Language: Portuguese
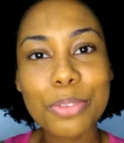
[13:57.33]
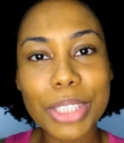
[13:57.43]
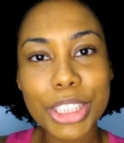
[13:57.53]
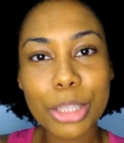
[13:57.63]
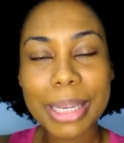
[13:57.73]

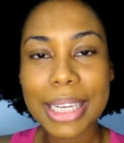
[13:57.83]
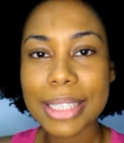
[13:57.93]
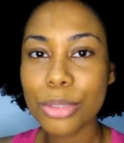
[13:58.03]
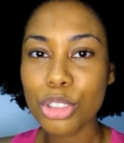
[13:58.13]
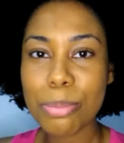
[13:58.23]
vou deixar uma
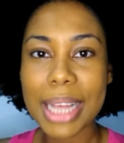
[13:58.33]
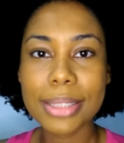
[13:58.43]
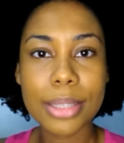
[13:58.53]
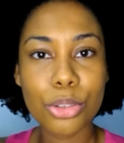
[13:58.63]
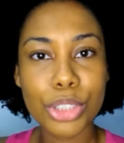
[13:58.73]
relação de
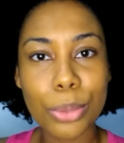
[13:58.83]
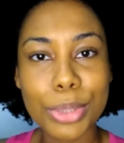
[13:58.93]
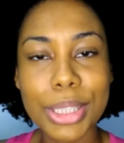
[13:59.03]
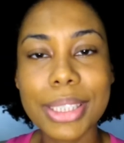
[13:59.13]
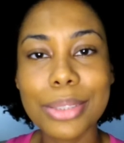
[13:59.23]
base que eu já
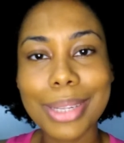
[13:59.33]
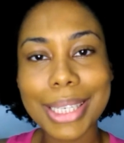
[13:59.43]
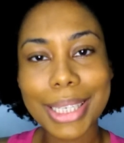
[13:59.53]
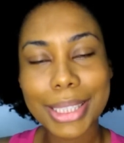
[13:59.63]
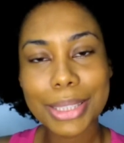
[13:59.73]
utilizo
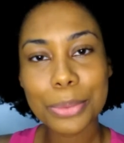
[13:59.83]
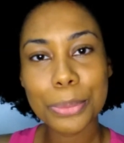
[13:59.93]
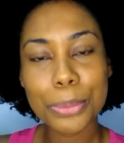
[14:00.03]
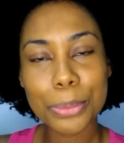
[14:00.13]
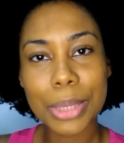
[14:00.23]
aqui
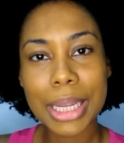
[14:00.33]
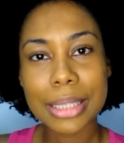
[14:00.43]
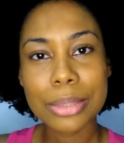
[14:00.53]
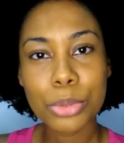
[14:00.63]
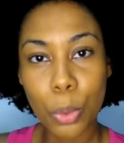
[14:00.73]
no,
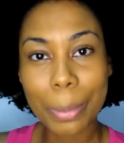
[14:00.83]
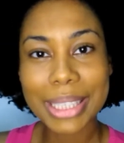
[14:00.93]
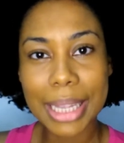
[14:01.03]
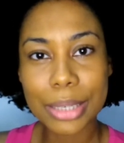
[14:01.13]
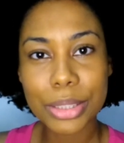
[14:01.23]
nos
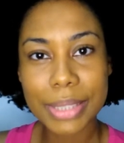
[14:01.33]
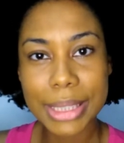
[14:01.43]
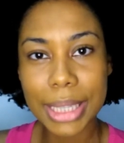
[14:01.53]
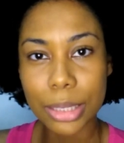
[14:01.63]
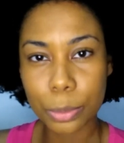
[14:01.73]
comentários
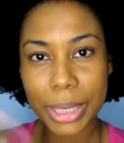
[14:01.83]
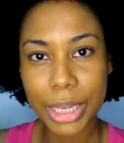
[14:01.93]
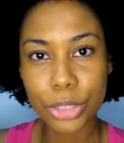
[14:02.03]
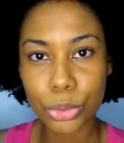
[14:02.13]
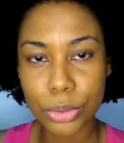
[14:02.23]
fixados para que ajude